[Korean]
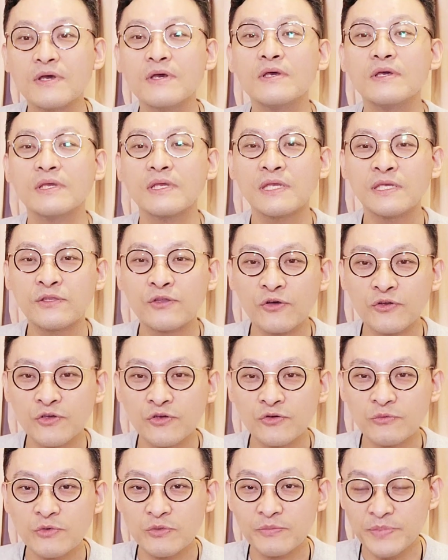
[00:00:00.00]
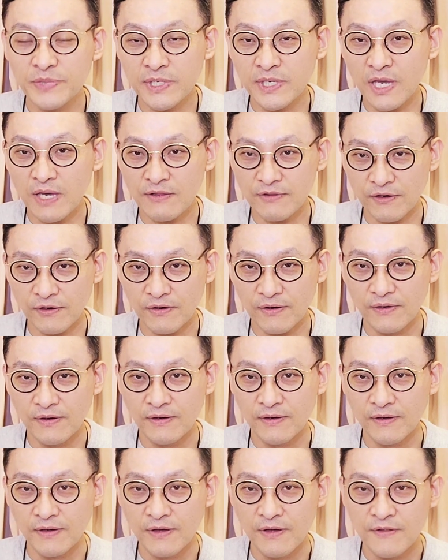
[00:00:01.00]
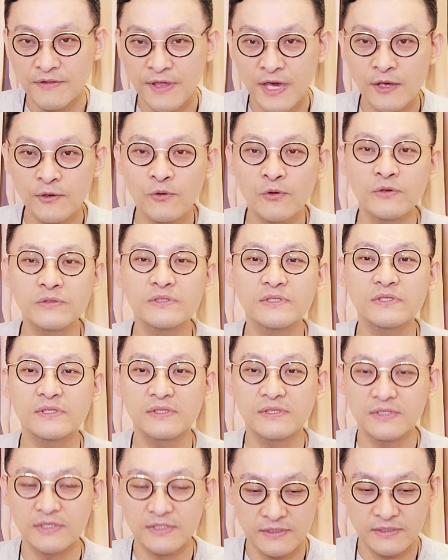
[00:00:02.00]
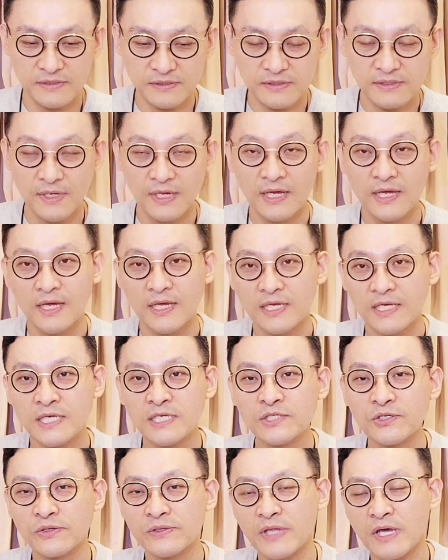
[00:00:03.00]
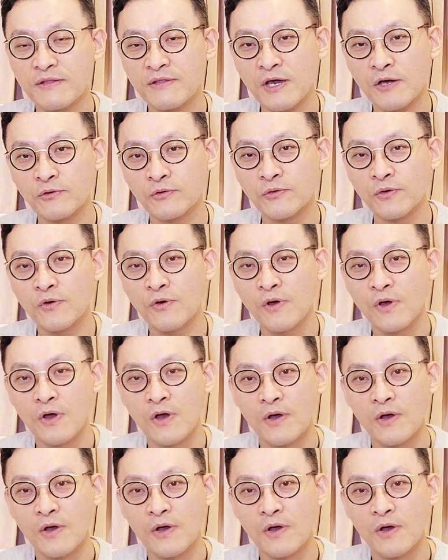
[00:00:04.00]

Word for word: 이더리움을 피해서 새로운 그 이전 대상으로